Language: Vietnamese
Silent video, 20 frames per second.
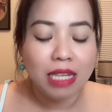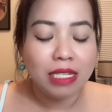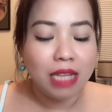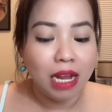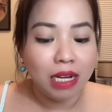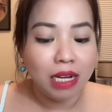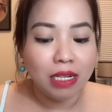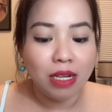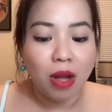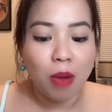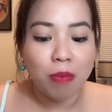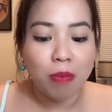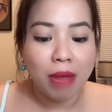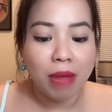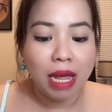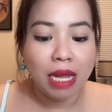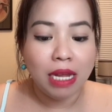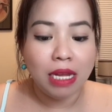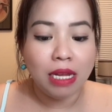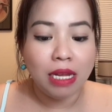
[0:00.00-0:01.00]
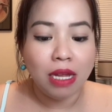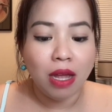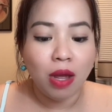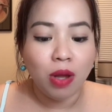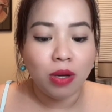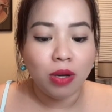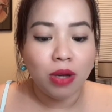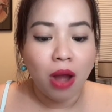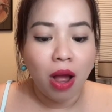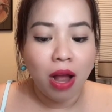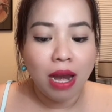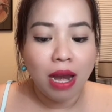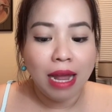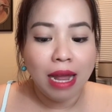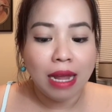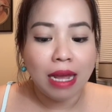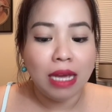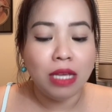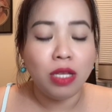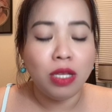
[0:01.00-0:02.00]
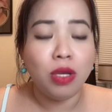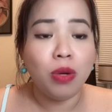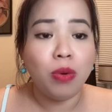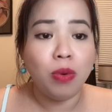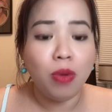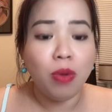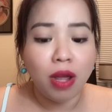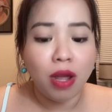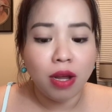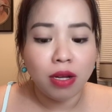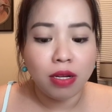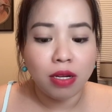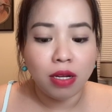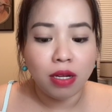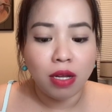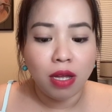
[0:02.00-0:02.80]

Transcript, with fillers: thật không may đó là ngày chủ nhật